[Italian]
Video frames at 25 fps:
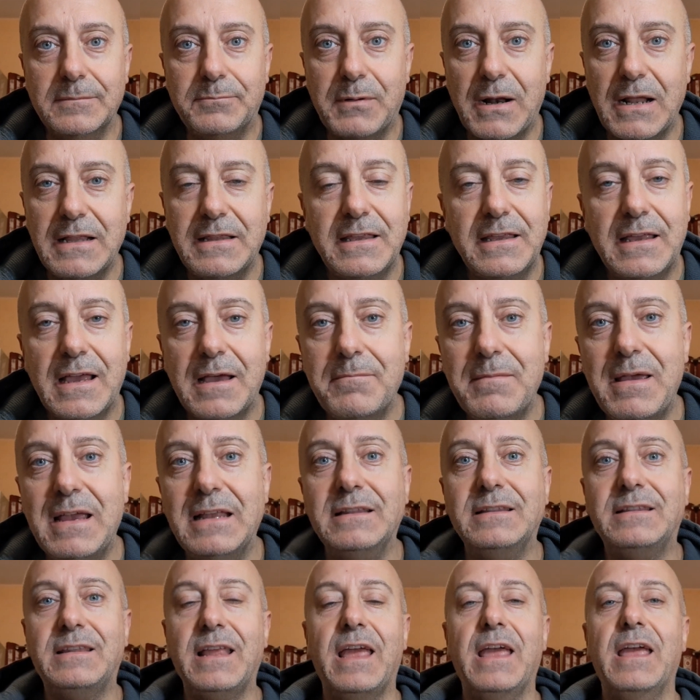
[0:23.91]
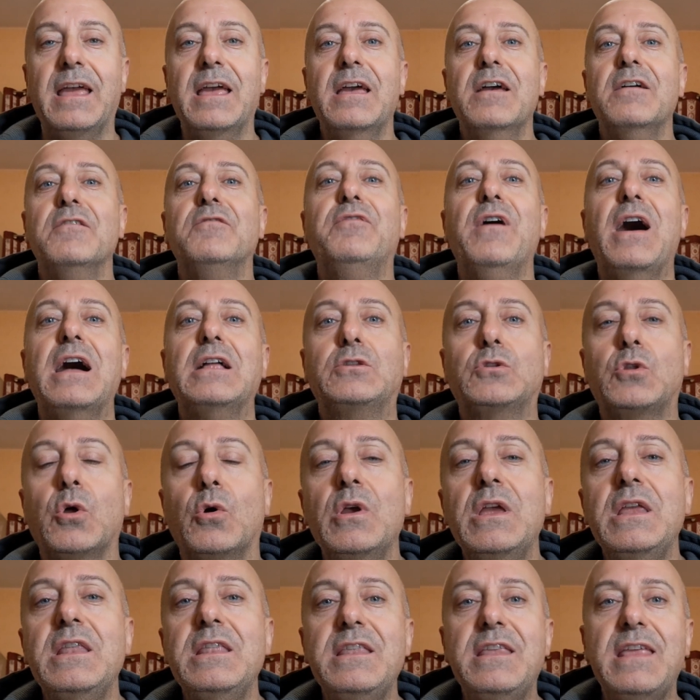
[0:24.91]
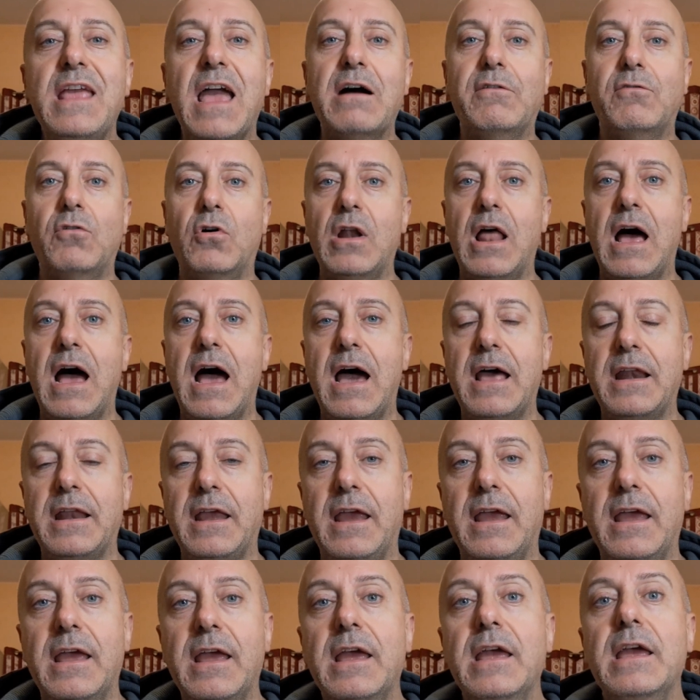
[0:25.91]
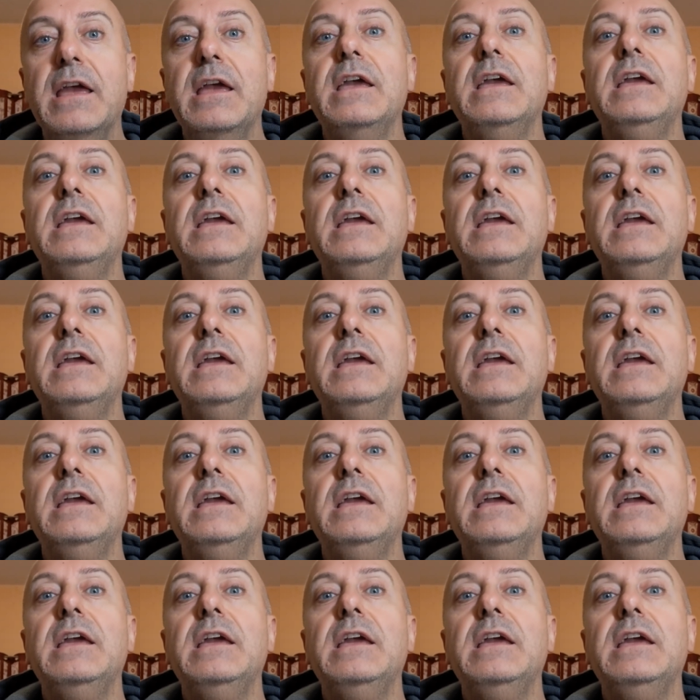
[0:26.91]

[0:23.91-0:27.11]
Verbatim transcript: praticamente fatto indiavolare